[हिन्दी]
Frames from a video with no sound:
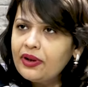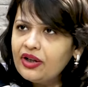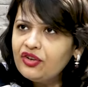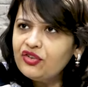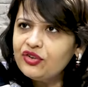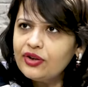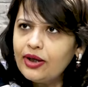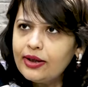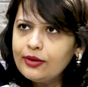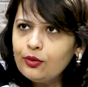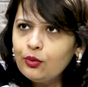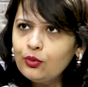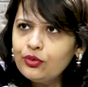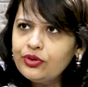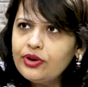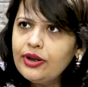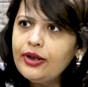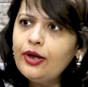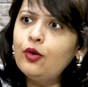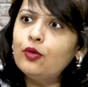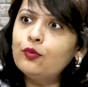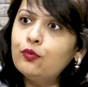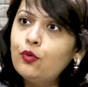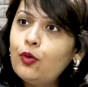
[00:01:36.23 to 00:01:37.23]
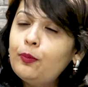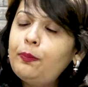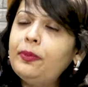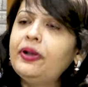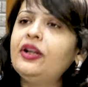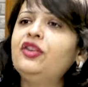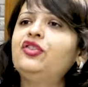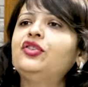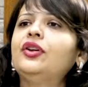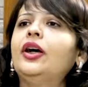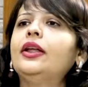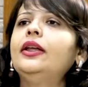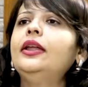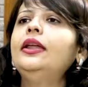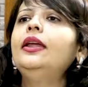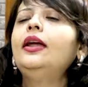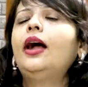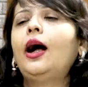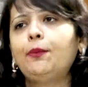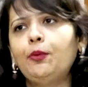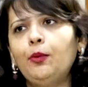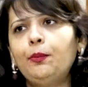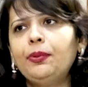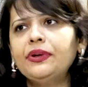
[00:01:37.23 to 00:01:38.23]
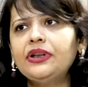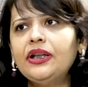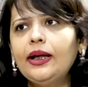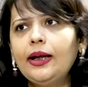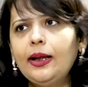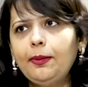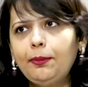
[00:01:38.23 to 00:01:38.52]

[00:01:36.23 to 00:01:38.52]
परेशान होते हैं और वो परेशानी आपको पता है